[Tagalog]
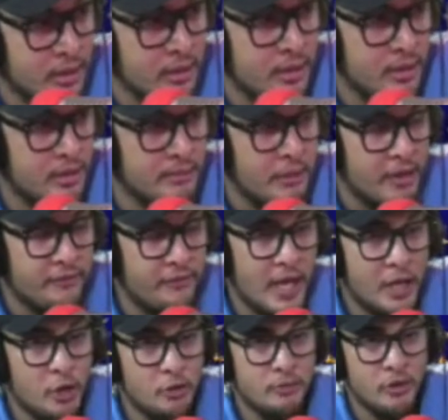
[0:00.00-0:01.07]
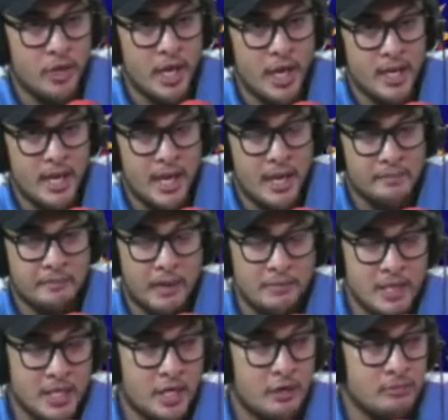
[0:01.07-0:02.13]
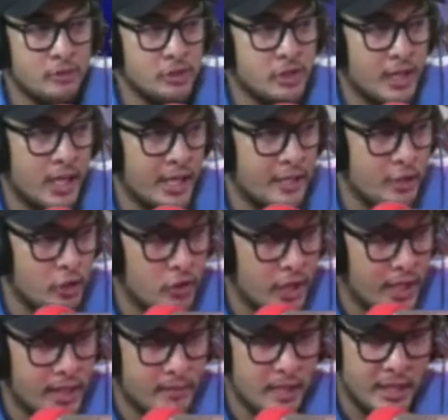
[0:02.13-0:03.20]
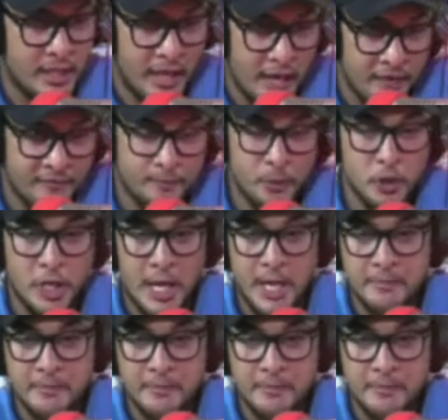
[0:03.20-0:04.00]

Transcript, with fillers: Pag-follow mo ni ana, paminaw mo sa radyo kay i-live po na.